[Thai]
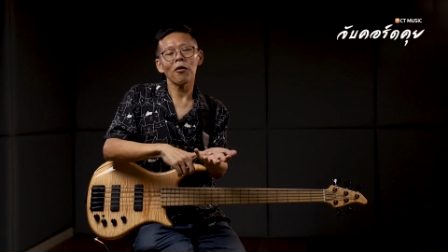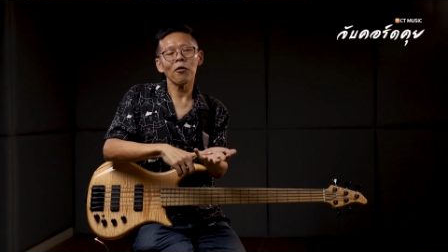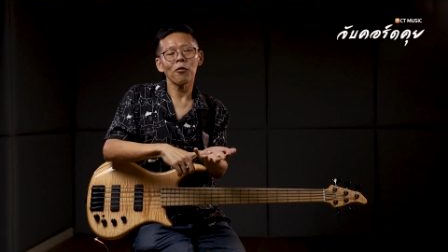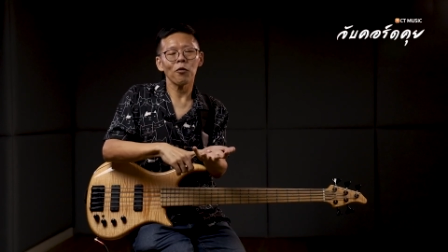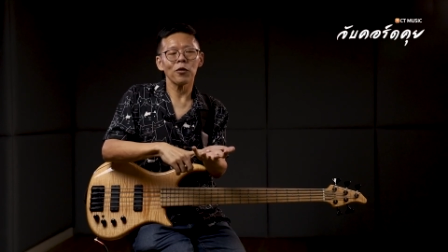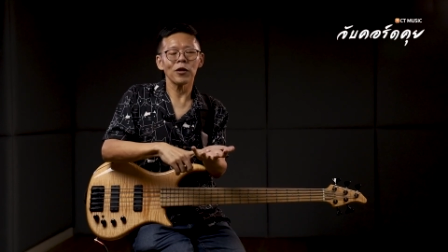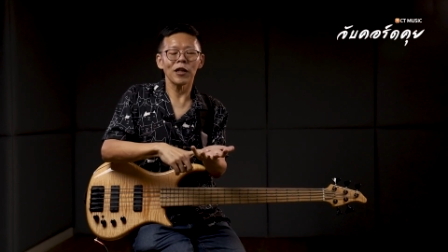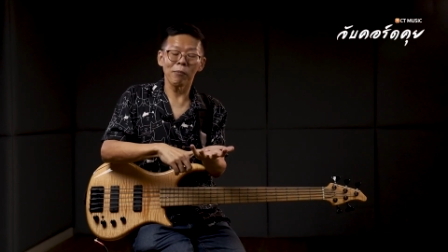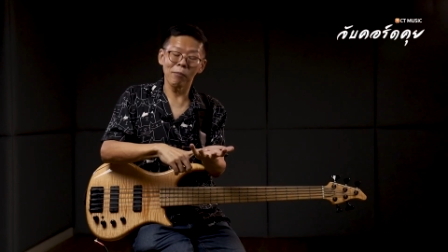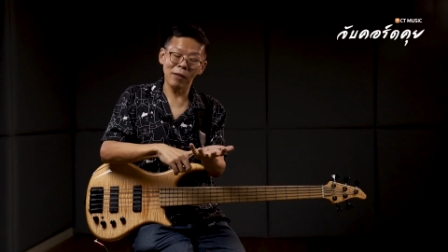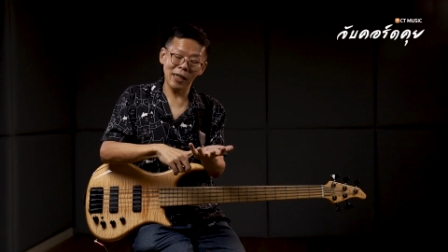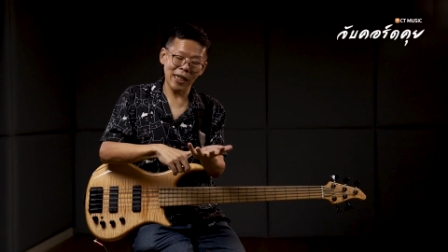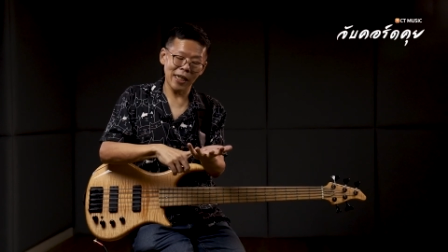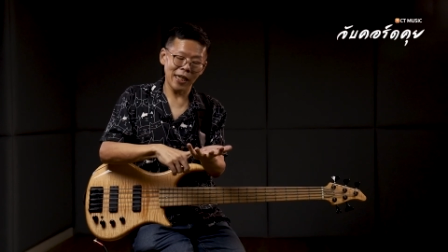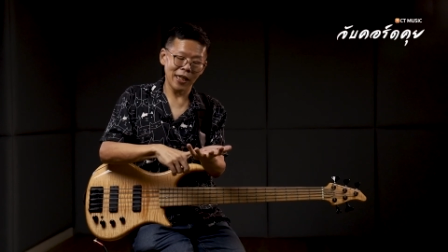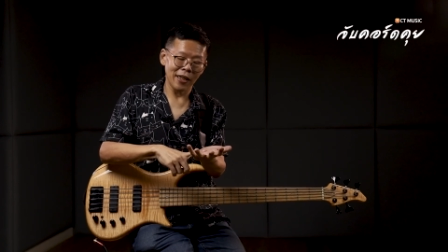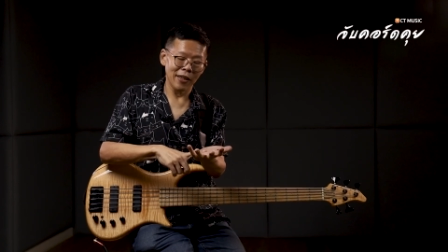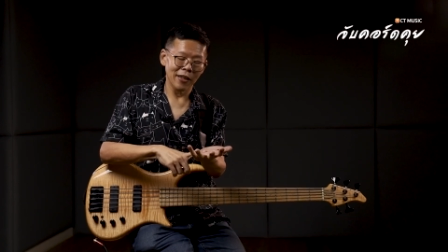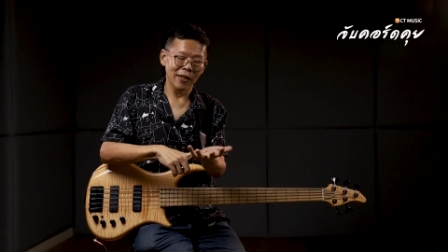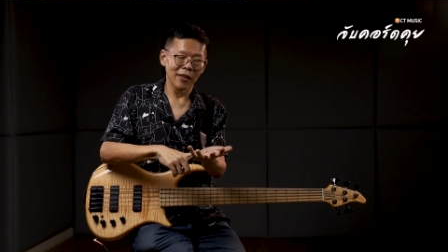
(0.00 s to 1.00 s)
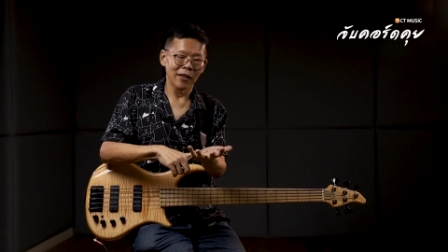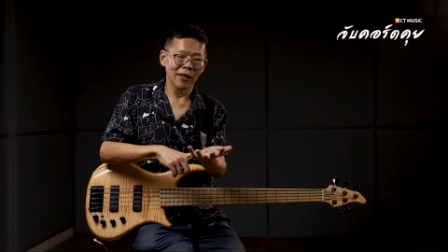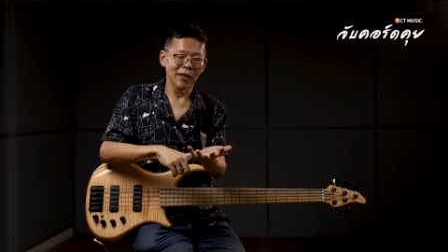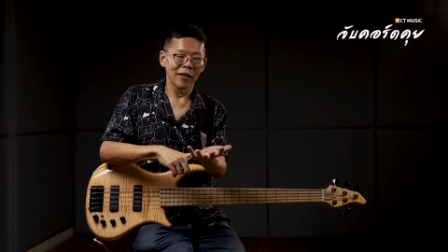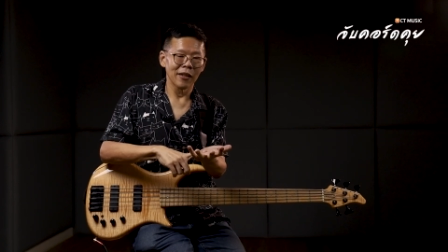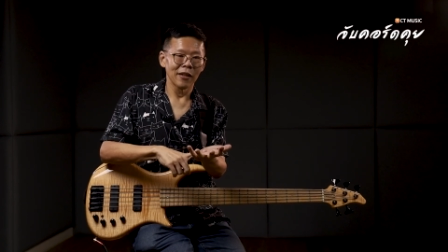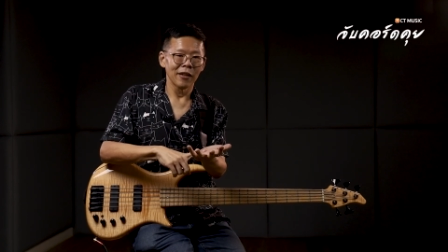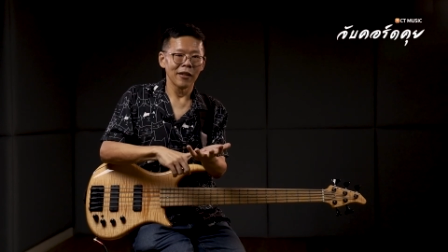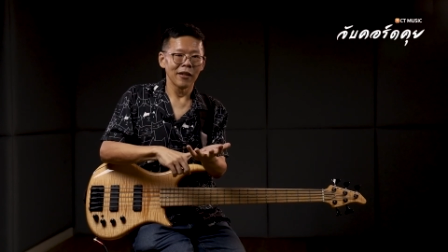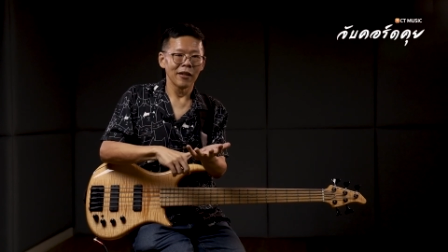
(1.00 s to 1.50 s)
มันก็ควรจะมี
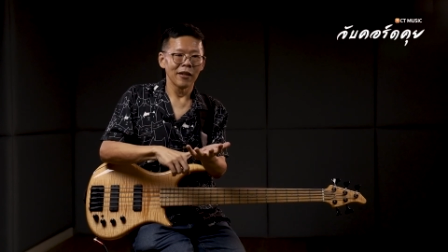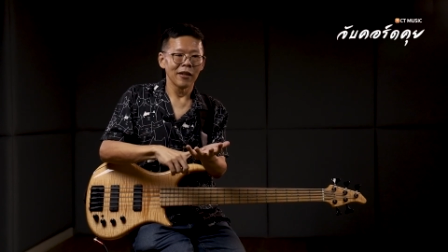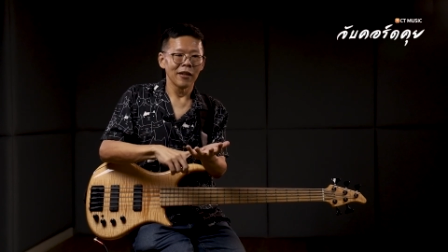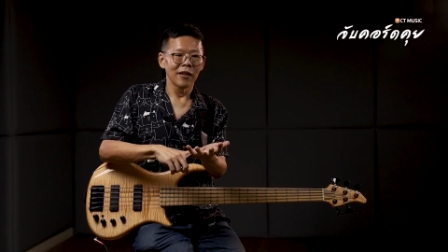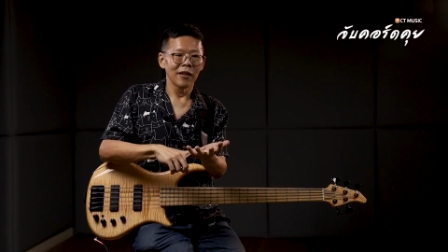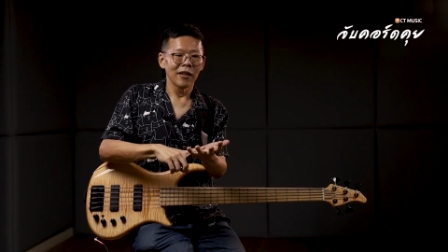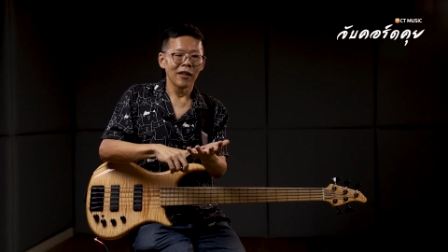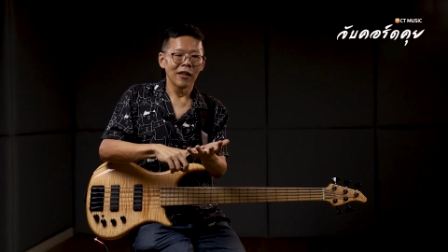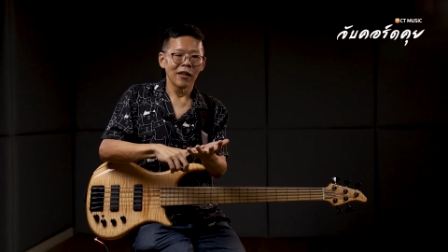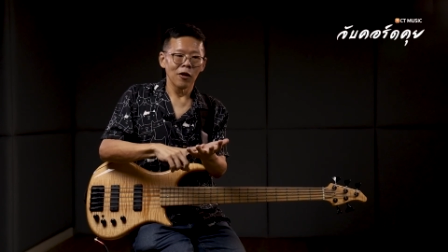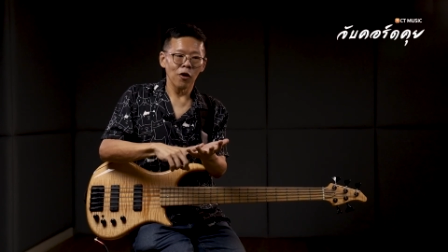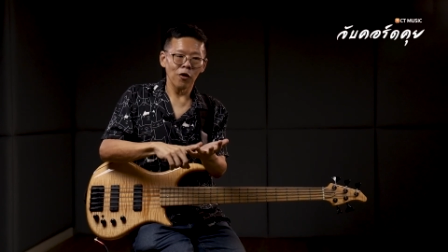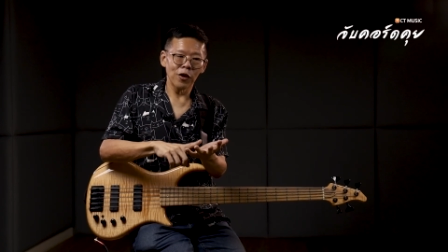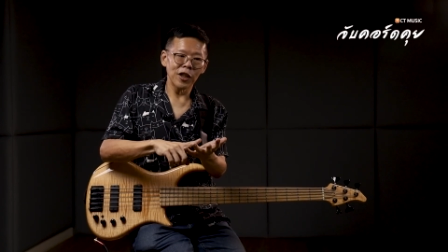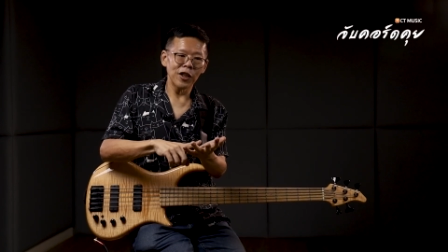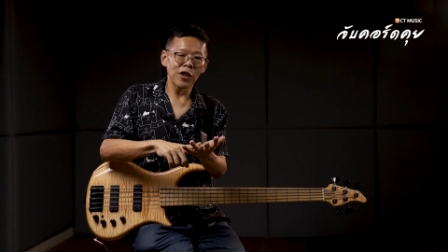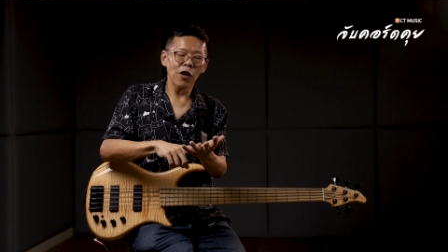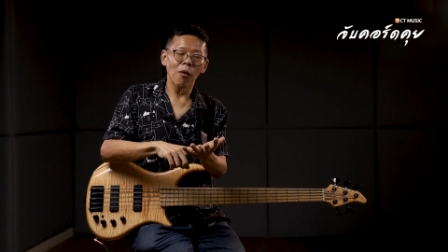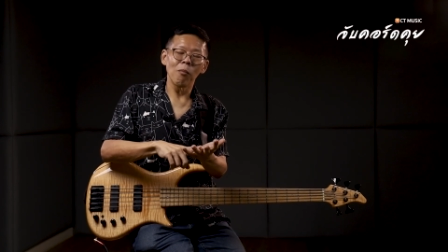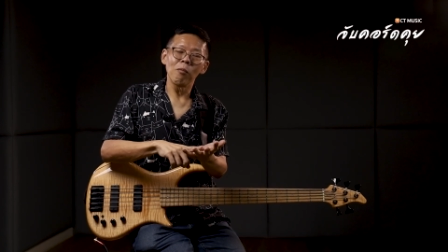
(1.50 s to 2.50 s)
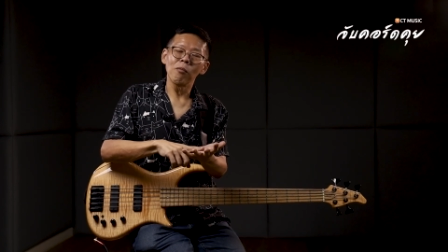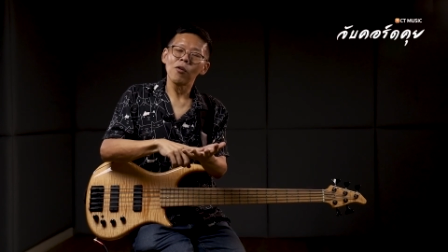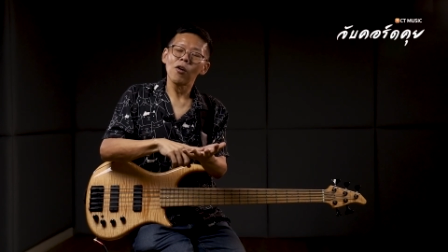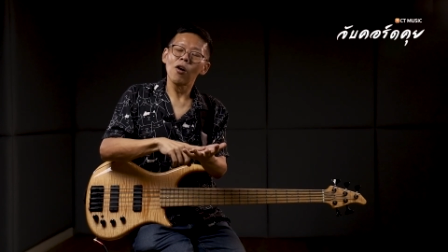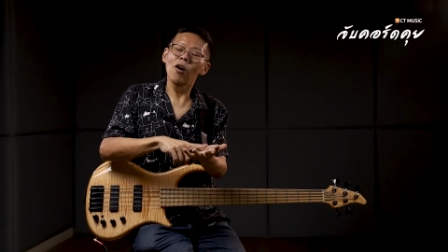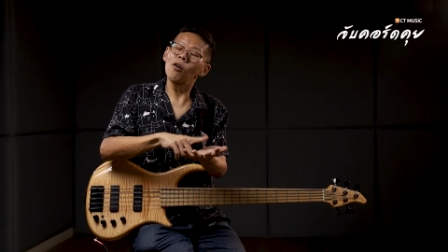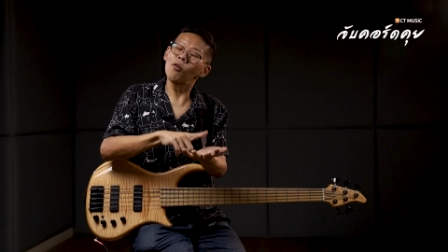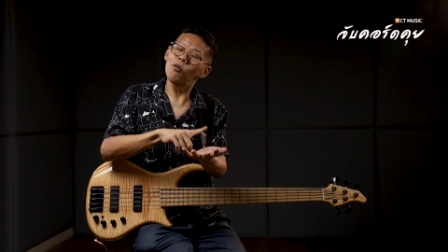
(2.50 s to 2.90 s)
รดนิยม